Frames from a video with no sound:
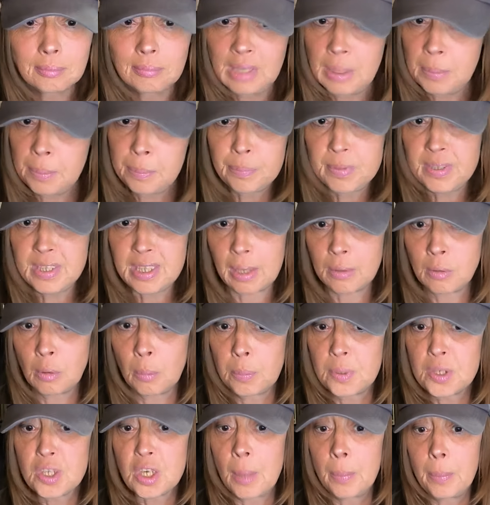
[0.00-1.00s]
Et puis ça
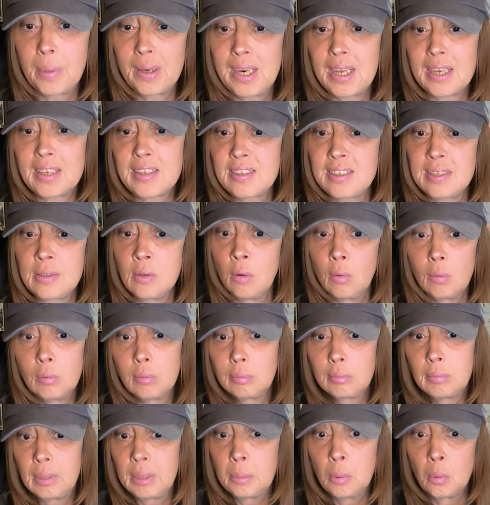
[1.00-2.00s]
n'empêchera pas l'accident.
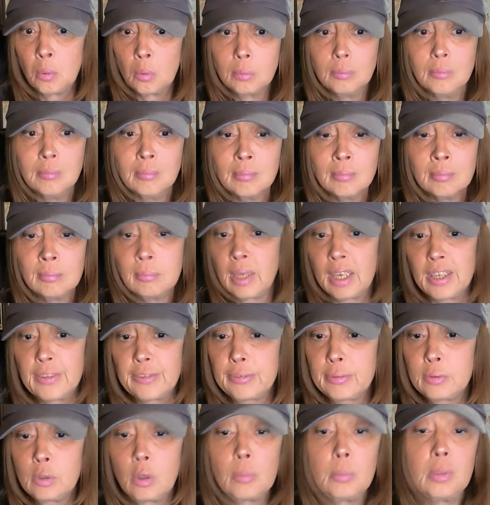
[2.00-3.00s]
Mais bon, bref,
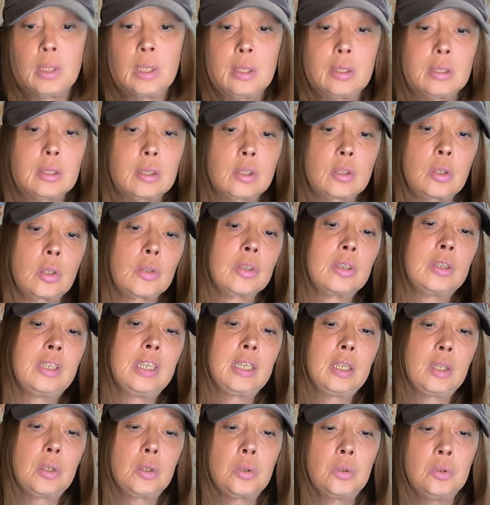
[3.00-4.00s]
non mais sans
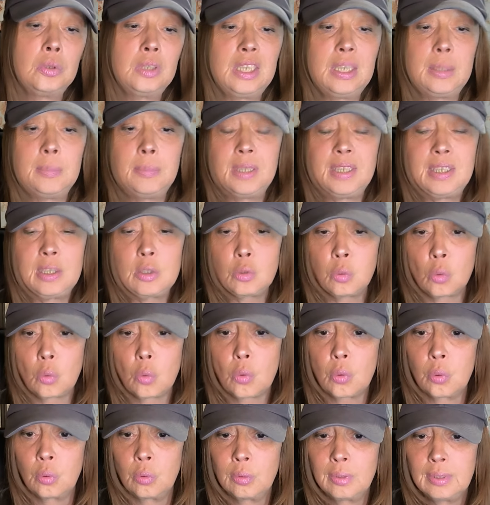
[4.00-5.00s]
déconner, mais ils sont
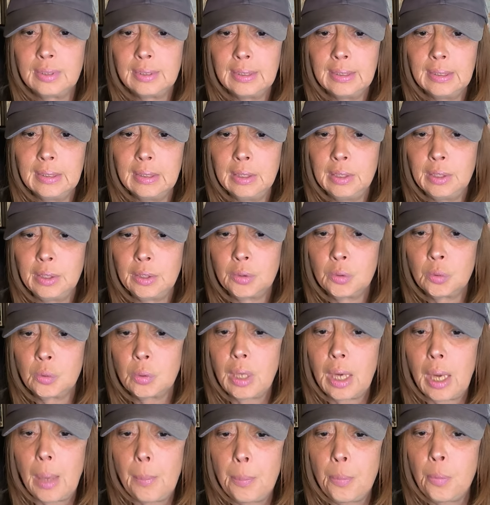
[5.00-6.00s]
cons. Donc
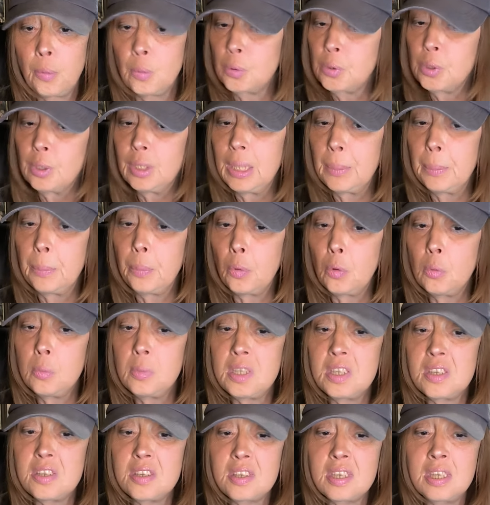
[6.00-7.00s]
rappelons que les
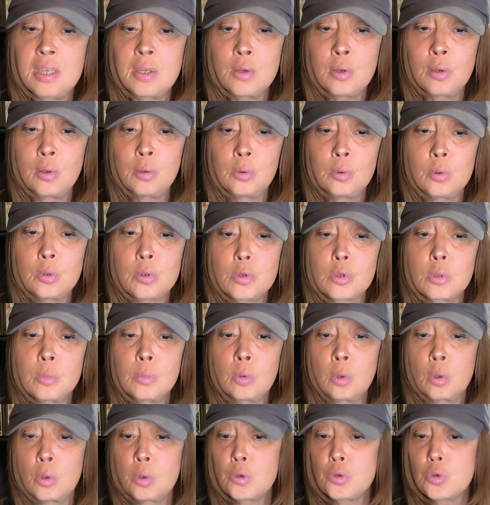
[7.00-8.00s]
premiers signes de
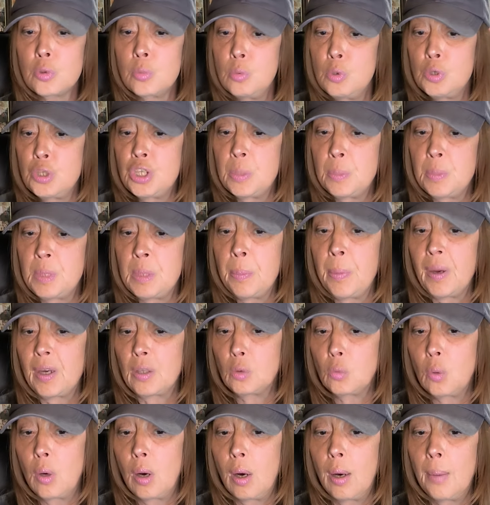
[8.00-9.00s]
somnolence multiplient par
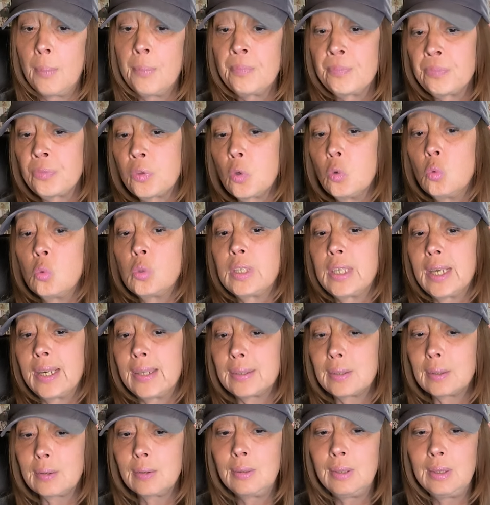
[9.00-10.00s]
3 ou
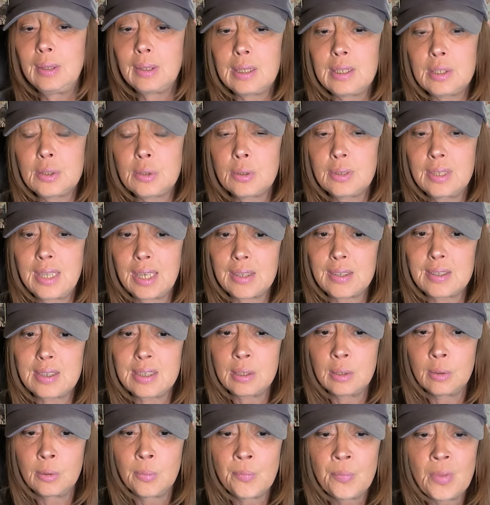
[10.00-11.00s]
4 les risques
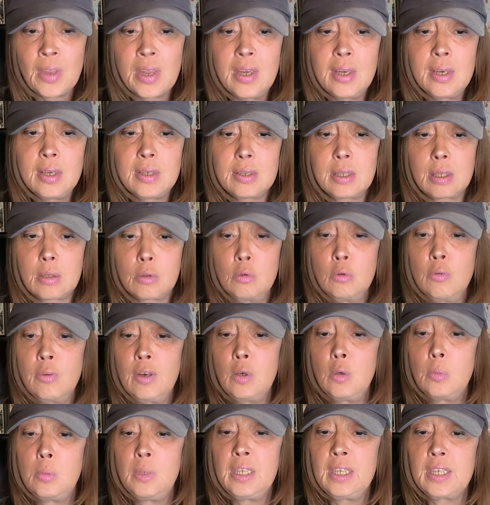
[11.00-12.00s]
d'accident. Cette
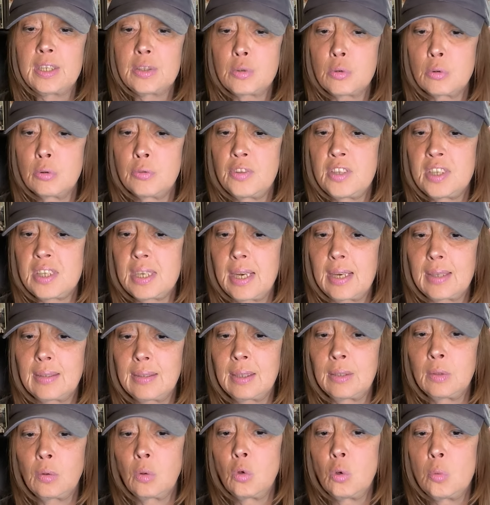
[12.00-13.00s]
nouvelle obligation vise à
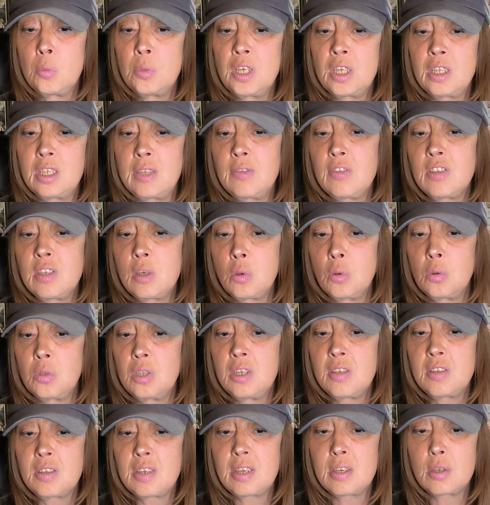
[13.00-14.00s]
atteindre l'objectif zéro
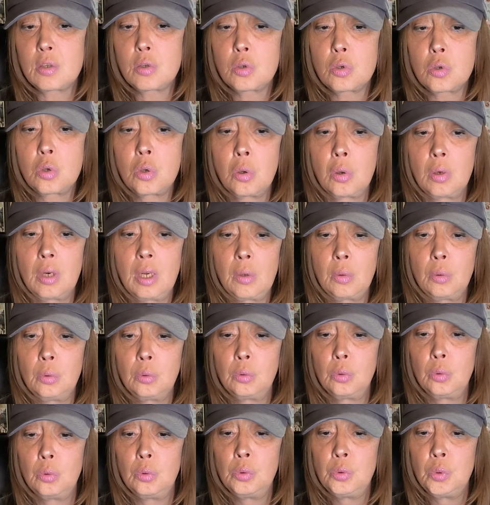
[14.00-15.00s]
décès sur les routes
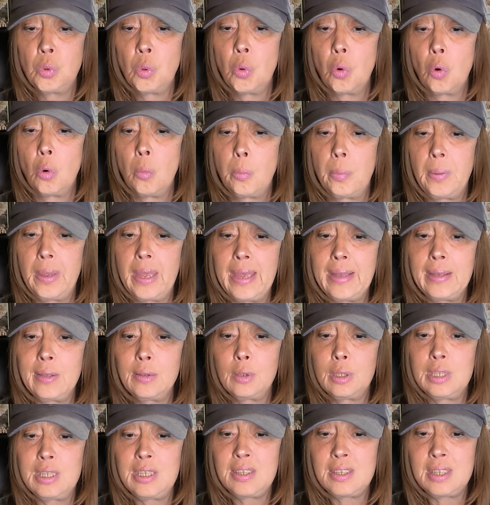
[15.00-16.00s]
de l'Union
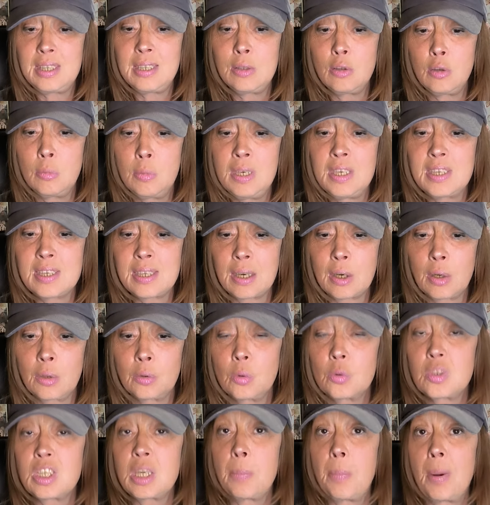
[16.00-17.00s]
européenne d'ici 2050.
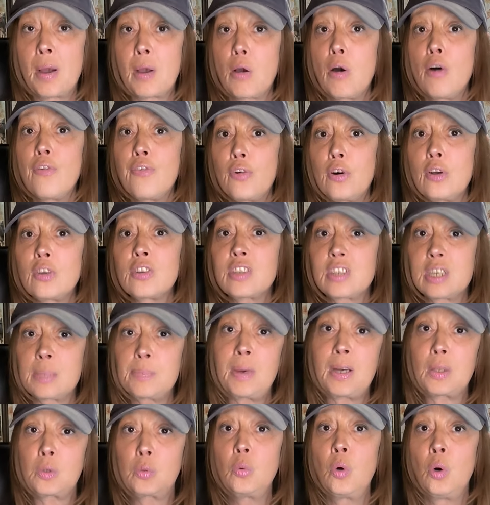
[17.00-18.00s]
Donc c'est pas qu'en France, c'est
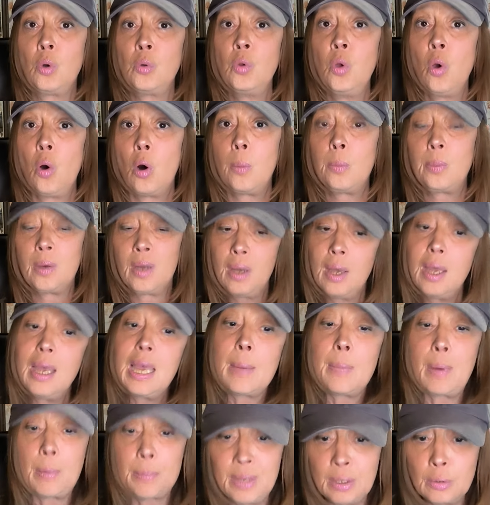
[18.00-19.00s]
partout en Europe.
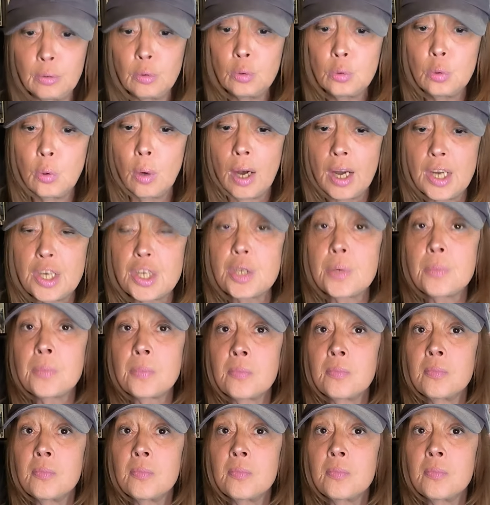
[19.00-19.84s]
Et eh bien bien du courage.